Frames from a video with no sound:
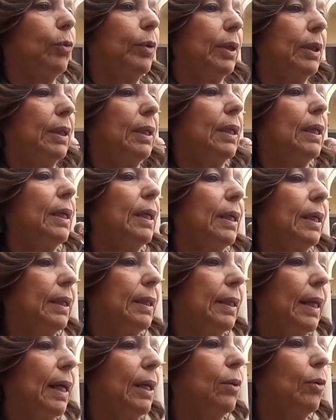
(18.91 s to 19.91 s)
Quindi
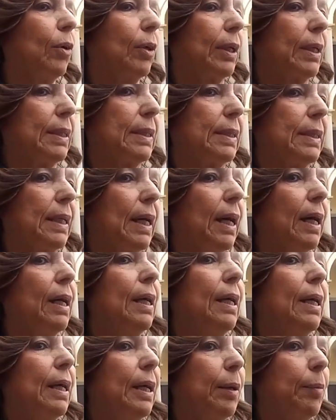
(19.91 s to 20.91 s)
ritengo che sia
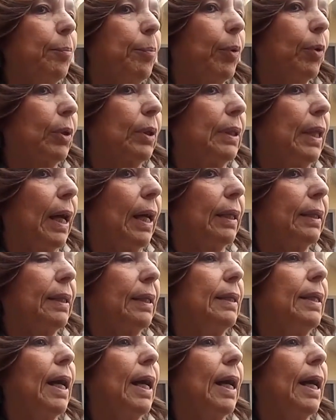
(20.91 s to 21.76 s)
importante